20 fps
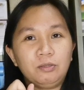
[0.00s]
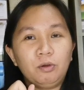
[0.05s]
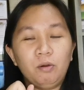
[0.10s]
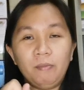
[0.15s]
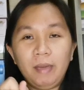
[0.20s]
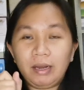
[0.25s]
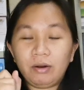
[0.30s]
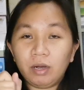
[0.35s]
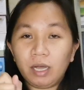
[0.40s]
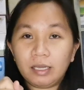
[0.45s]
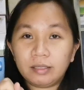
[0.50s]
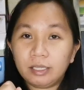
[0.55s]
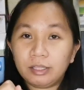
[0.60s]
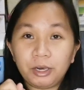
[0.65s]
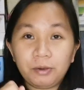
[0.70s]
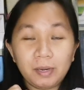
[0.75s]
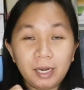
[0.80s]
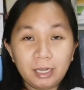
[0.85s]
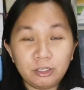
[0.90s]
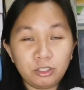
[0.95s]
At kung meron
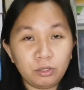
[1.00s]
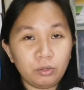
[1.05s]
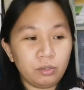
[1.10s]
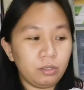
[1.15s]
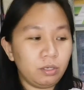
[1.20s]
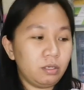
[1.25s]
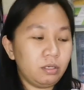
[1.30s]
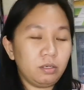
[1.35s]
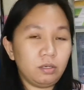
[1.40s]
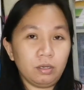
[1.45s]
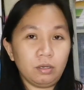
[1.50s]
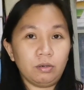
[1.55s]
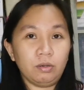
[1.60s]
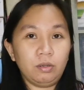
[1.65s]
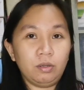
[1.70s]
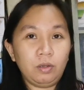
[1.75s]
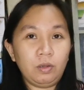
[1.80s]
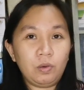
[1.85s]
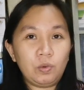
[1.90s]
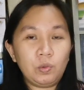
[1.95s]
kang
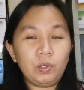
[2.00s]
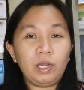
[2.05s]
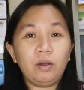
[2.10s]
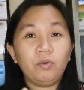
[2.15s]
determinasyon, no,